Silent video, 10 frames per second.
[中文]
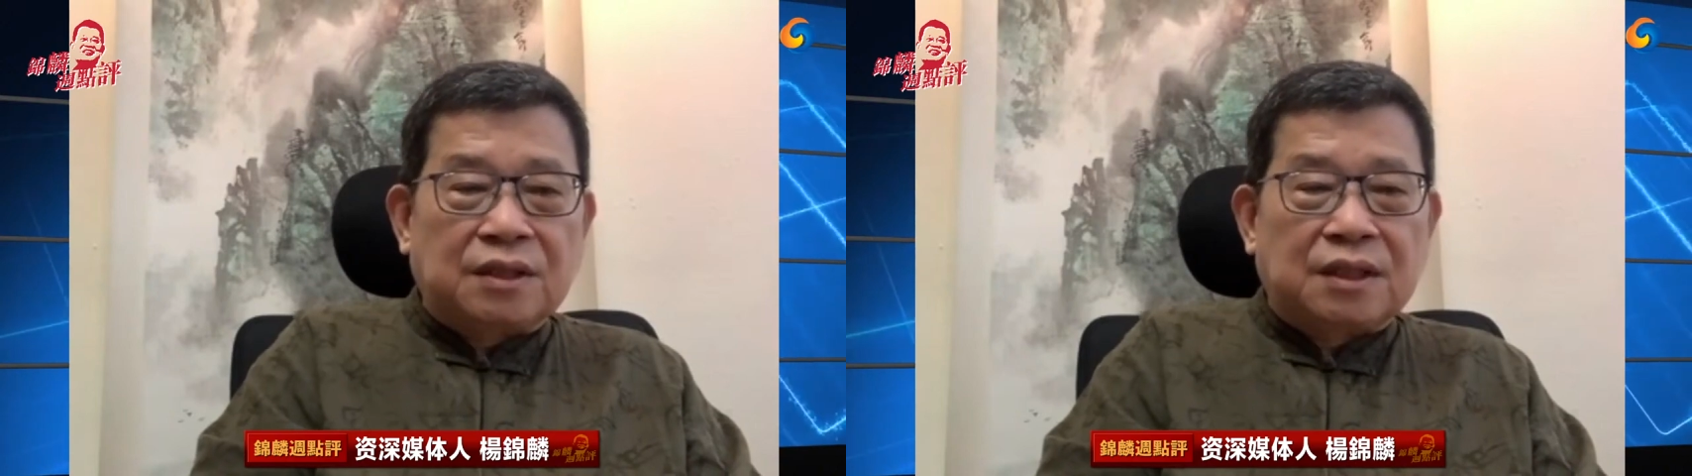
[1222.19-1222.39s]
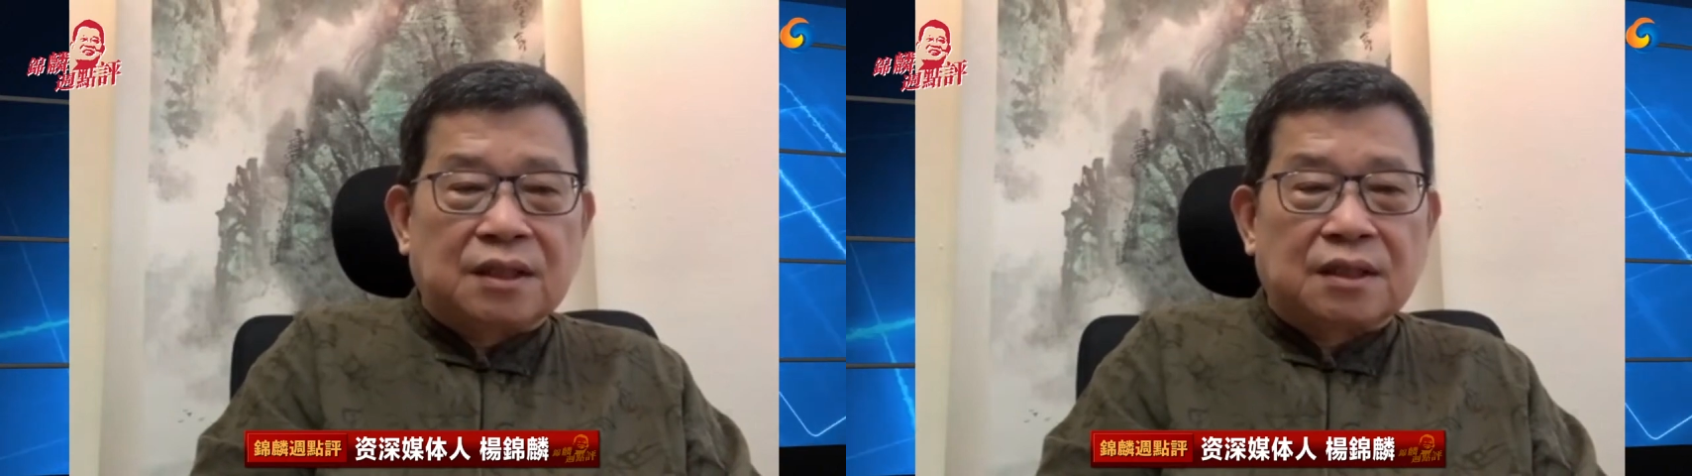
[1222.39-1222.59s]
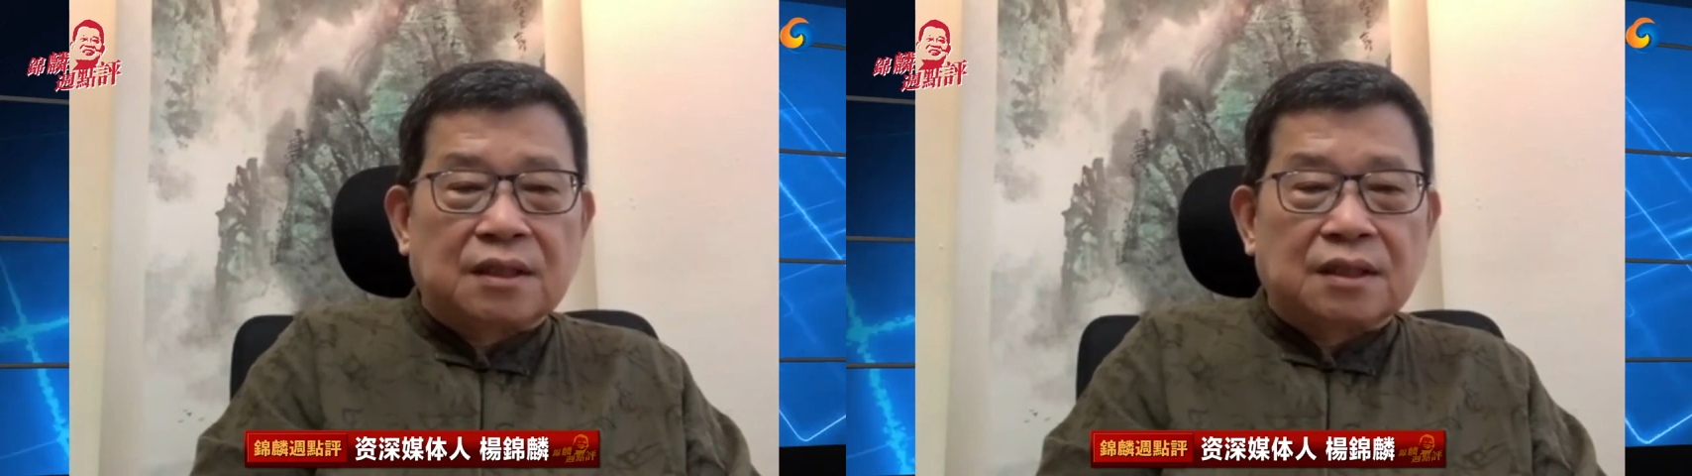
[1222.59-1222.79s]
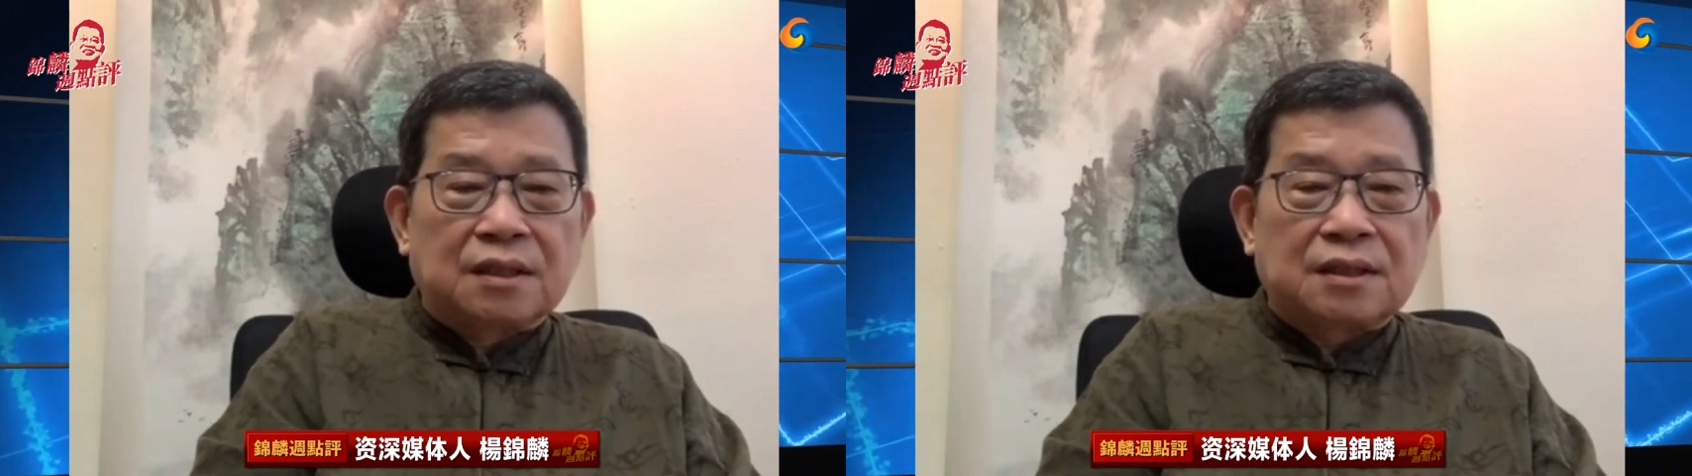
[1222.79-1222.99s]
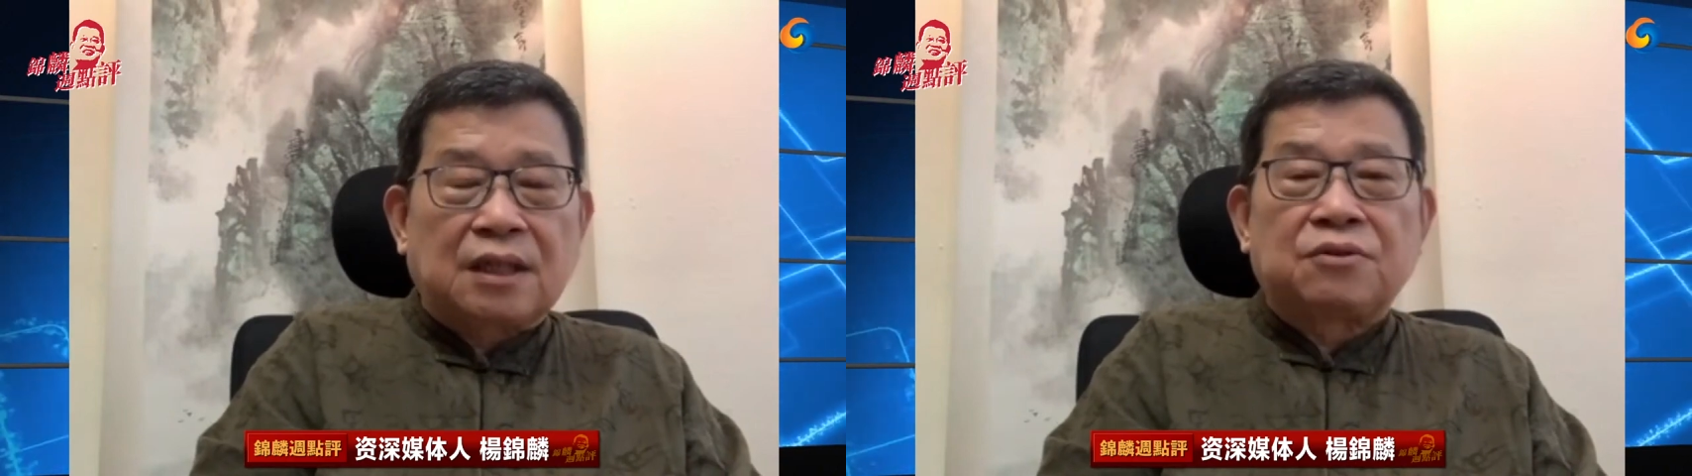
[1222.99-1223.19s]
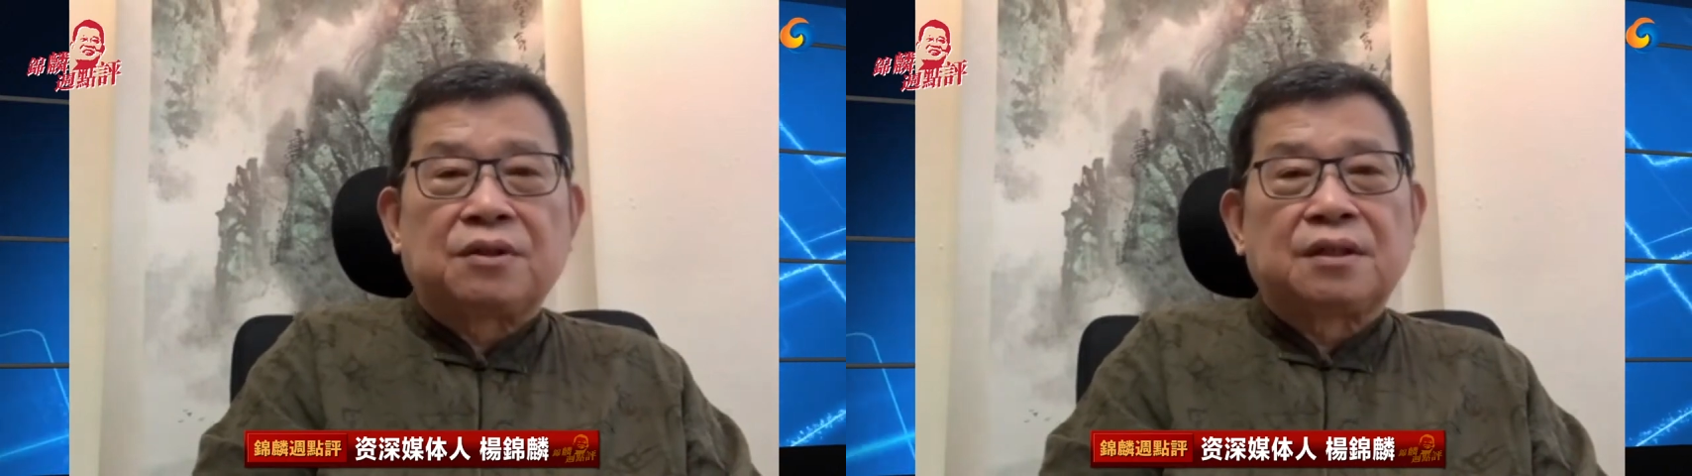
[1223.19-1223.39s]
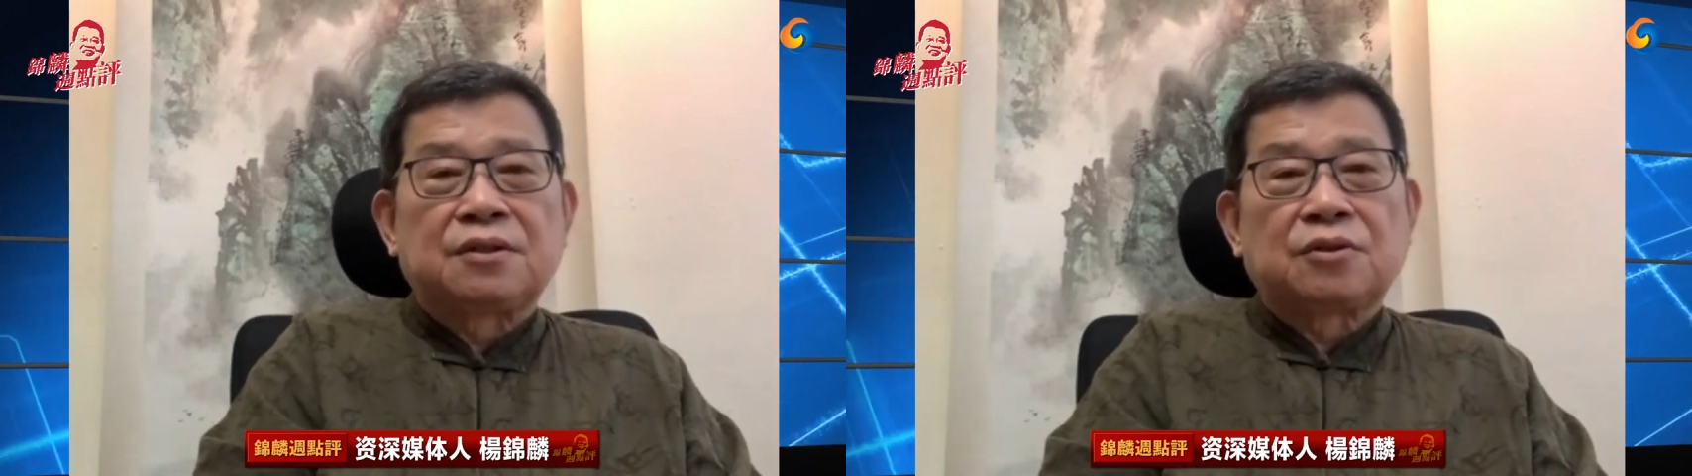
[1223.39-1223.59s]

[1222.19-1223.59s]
体战略。